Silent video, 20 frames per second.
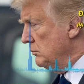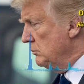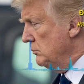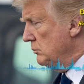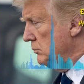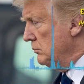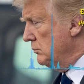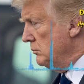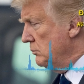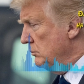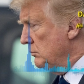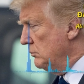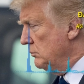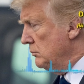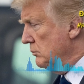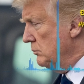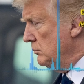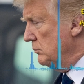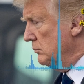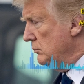mà
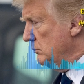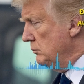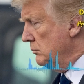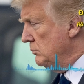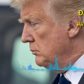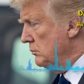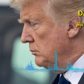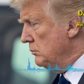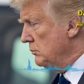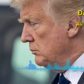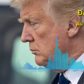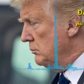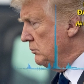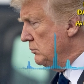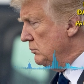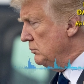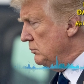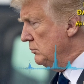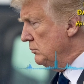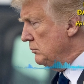vợ của
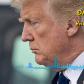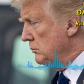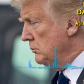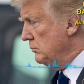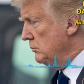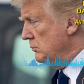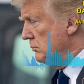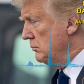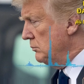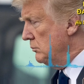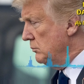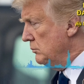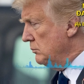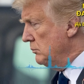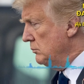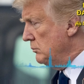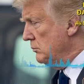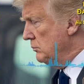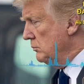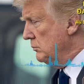ông McCain ở
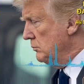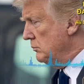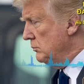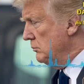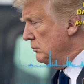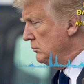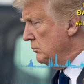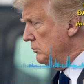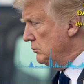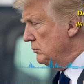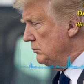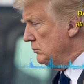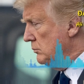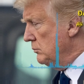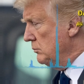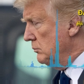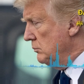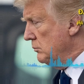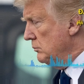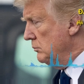Bangladesh đem
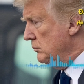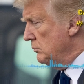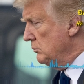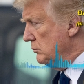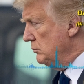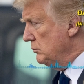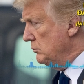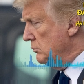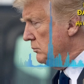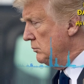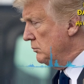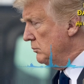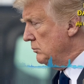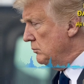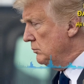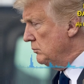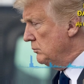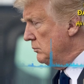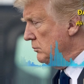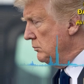về nó là người chà
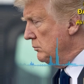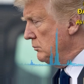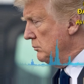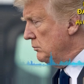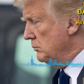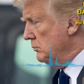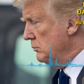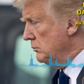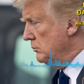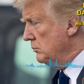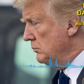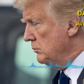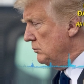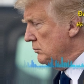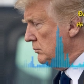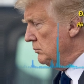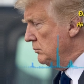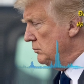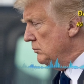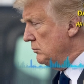già chứ không phải là người
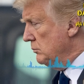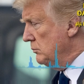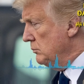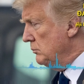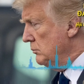Mỹ đen